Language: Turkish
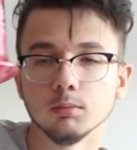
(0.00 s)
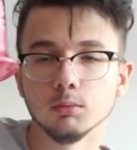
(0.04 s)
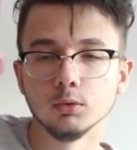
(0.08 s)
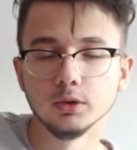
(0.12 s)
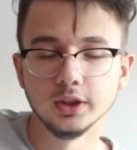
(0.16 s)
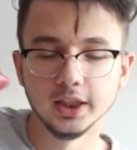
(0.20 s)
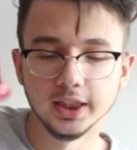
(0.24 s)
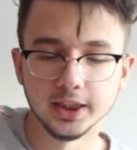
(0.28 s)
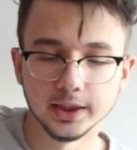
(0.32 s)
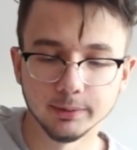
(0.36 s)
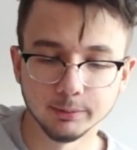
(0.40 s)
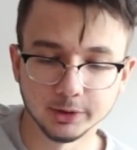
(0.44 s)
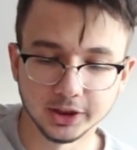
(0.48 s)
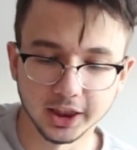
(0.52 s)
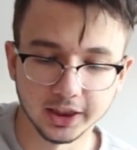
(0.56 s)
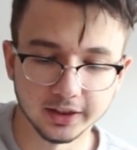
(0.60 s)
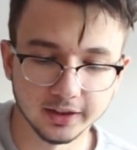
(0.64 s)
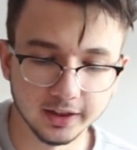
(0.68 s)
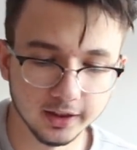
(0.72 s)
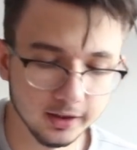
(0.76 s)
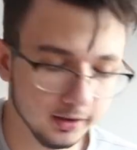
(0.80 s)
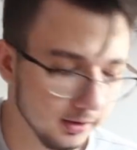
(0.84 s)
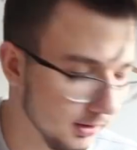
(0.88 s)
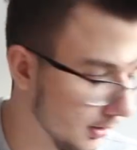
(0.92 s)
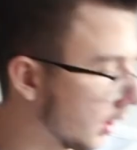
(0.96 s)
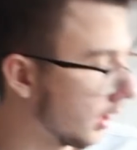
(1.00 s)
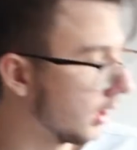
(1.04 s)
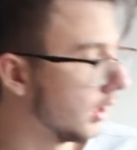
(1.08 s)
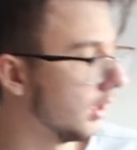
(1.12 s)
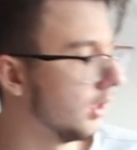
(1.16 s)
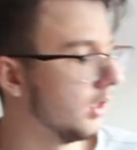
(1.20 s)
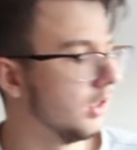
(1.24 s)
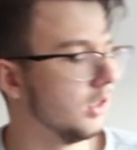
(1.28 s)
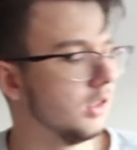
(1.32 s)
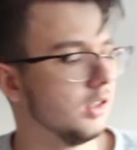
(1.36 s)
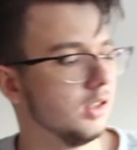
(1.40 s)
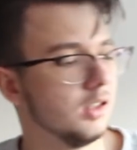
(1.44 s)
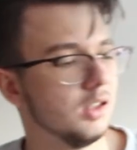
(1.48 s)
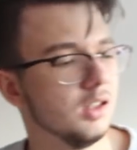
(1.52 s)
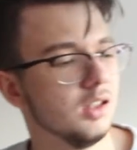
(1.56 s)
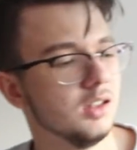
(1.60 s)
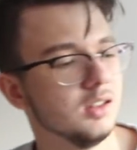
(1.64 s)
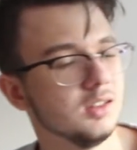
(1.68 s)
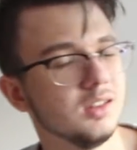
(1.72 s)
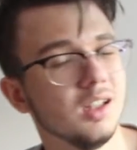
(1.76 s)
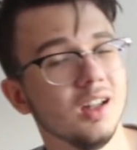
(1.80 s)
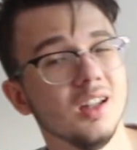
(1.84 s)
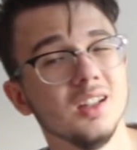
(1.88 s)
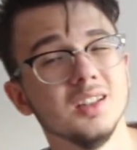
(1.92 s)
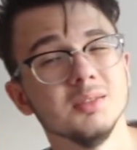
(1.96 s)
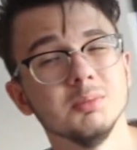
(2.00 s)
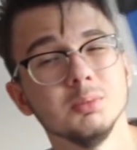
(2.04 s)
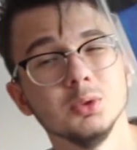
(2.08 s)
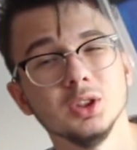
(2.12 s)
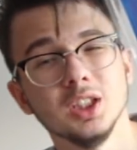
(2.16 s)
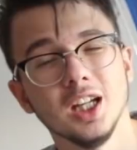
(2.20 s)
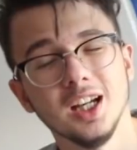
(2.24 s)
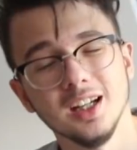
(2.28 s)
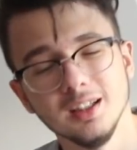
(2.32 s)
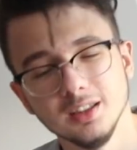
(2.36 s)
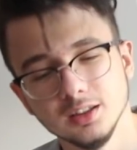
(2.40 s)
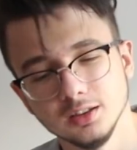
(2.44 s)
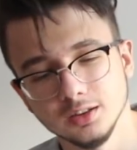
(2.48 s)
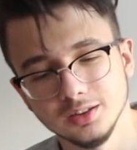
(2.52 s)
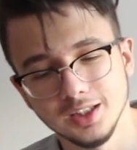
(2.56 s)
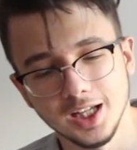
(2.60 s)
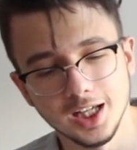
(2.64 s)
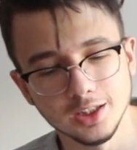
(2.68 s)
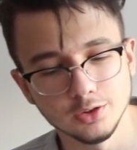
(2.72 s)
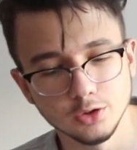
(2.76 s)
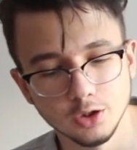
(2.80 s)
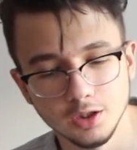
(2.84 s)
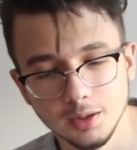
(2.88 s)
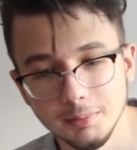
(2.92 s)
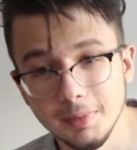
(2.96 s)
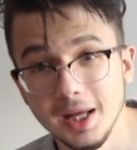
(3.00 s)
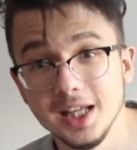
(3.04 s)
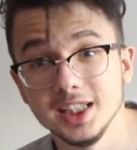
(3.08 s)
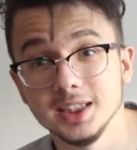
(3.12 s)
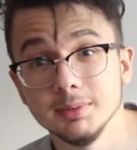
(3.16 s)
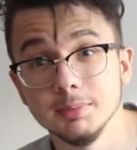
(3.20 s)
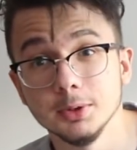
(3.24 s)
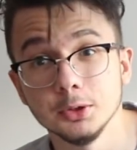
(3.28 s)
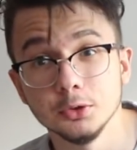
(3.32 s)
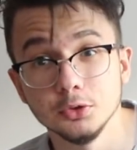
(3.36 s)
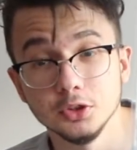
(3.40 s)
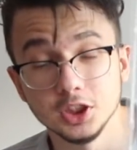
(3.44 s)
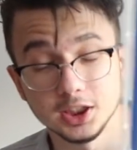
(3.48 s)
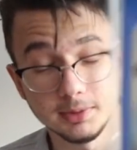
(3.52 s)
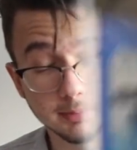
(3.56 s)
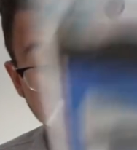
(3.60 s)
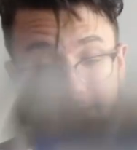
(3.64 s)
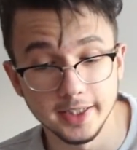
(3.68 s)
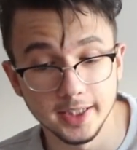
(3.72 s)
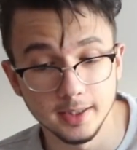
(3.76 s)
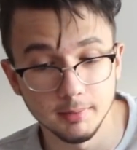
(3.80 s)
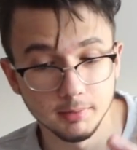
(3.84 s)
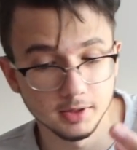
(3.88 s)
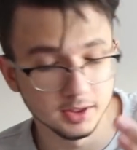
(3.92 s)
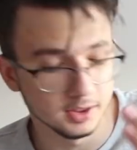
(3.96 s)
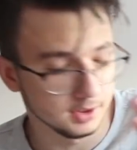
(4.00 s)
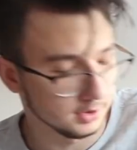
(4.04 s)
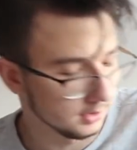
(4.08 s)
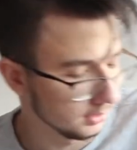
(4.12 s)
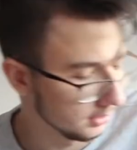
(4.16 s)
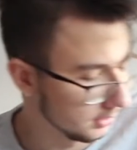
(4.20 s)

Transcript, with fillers: Bu da ilgimi çekti. Sanırım bu da daha sonra belki bir gün işime yarayabilir.